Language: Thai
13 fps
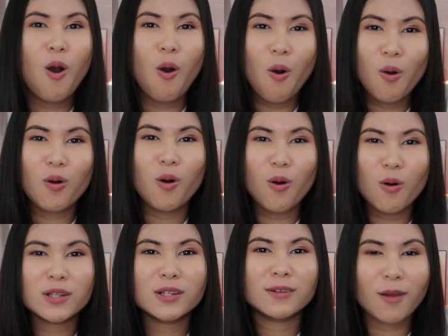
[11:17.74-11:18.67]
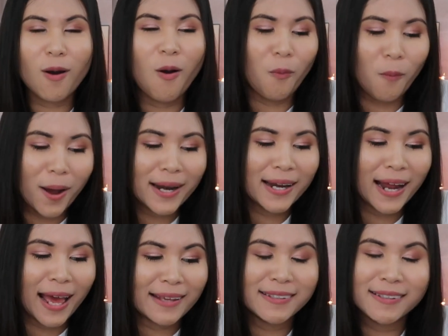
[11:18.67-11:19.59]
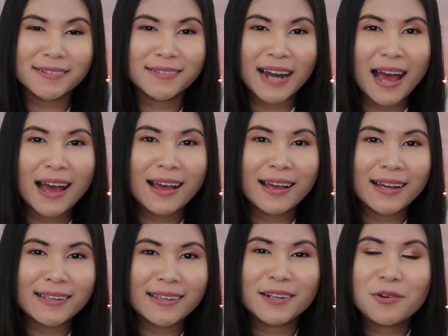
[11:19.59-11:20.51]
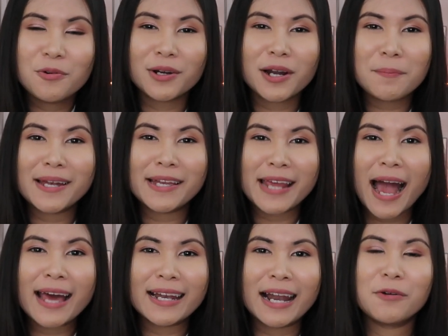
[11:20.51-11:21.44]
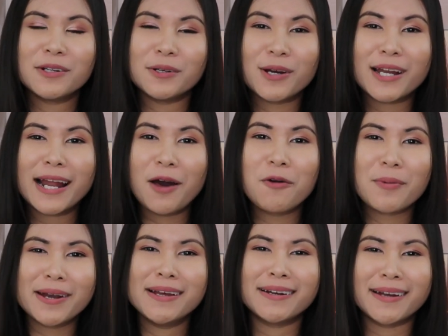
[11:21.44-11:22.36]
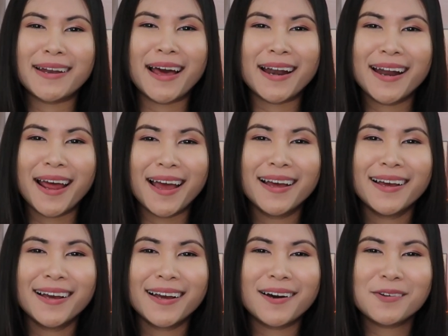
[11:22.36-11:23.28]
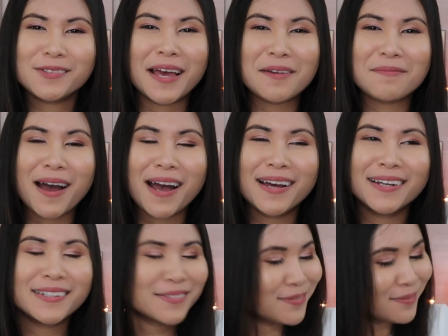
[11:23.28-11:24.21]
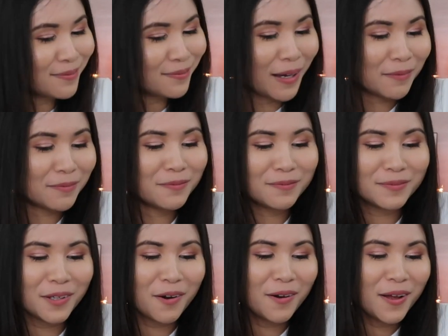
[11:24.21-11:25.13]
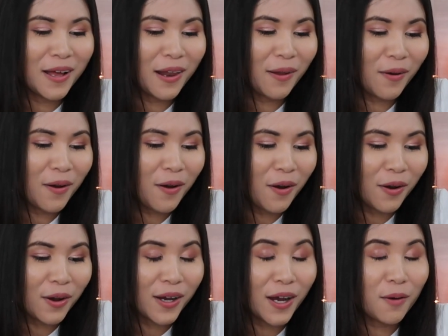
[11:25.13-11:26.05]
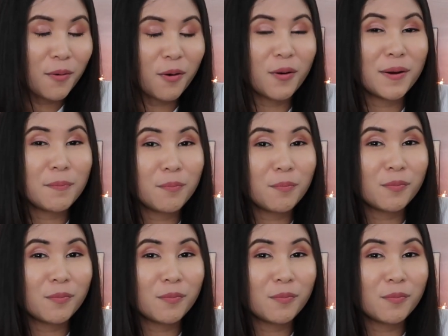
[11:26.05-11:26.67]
6คนต่อวันนะเยอะนะ คิดดูว่าถ้าเป็นญาติเราหรือว่าถ้าเราเป็นหนึ่งในนั้นน่ะเข้าใจปะแบบเนาะแล้วก็เขาบอกว่า